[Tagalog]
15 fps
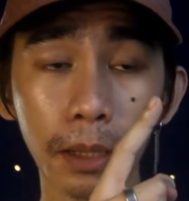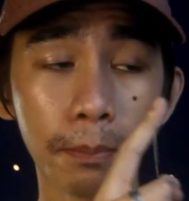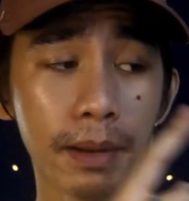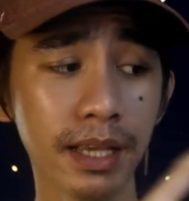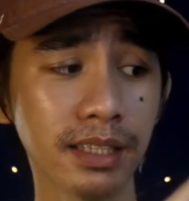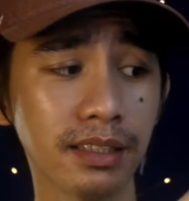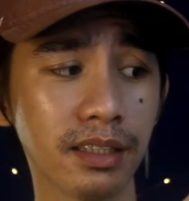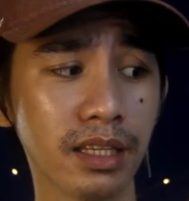
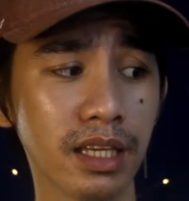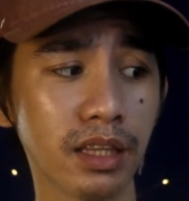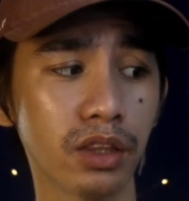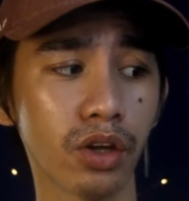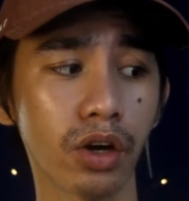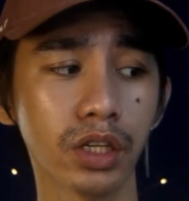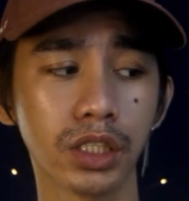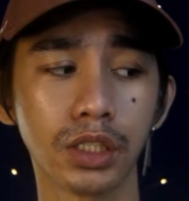plus
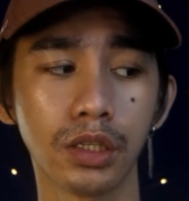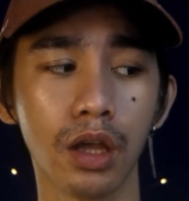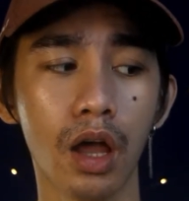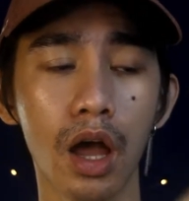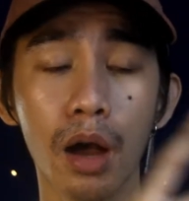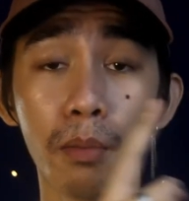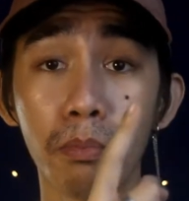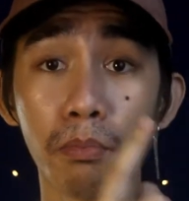detox
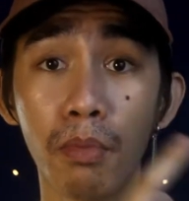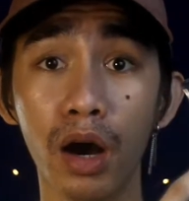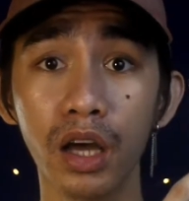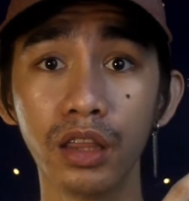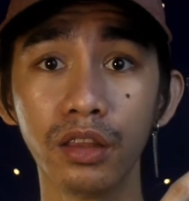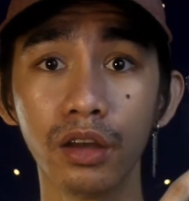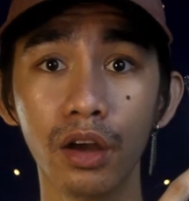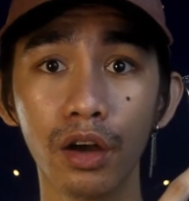
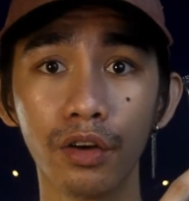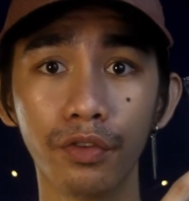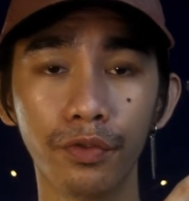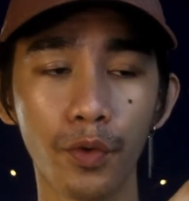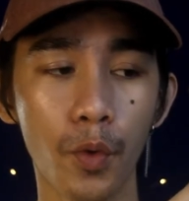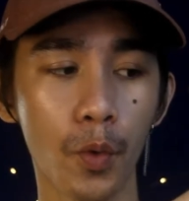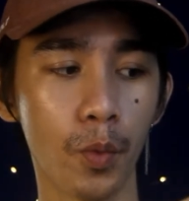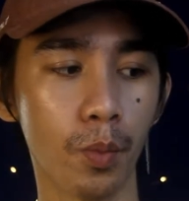mud
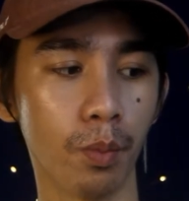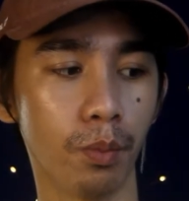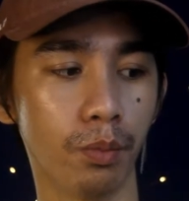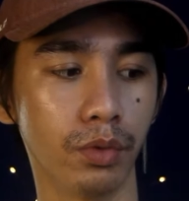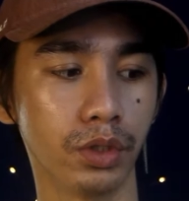foam.